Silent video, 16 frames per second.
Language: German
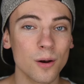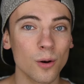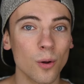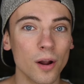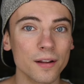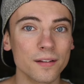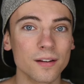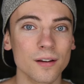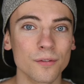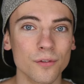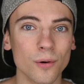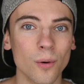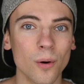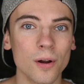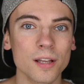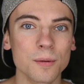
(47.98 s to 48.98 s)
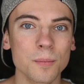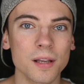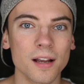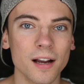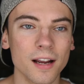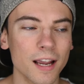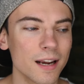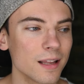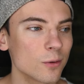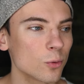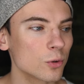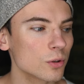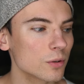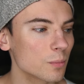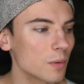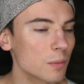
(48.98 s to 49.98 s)
Leute von euch mich erkennen
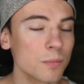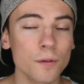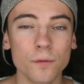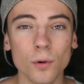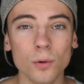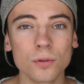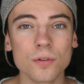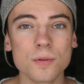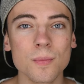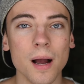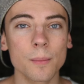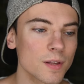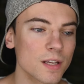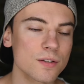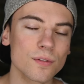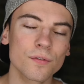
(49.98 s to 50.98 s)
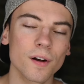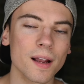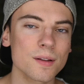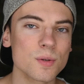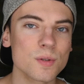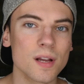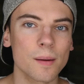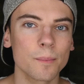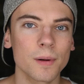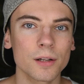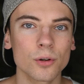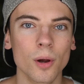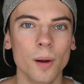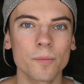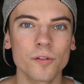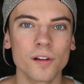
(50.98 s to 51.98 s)
und mit mir Fotos machen, dass wir vielleicht zusammen mal
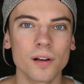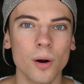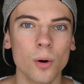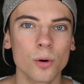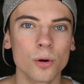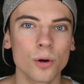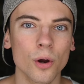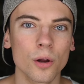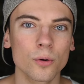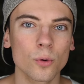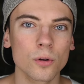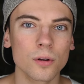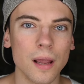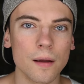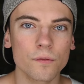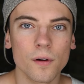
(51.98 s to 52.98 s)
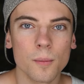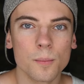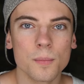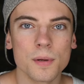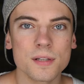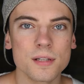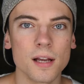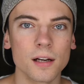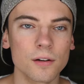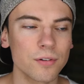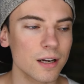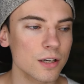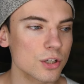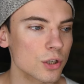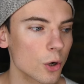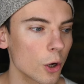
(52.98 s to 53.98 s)
ein Köpfchen rauchen können und einfach ein bisschen
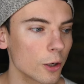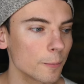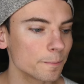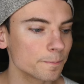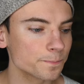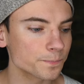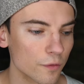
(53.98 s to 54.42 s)
quatschen können.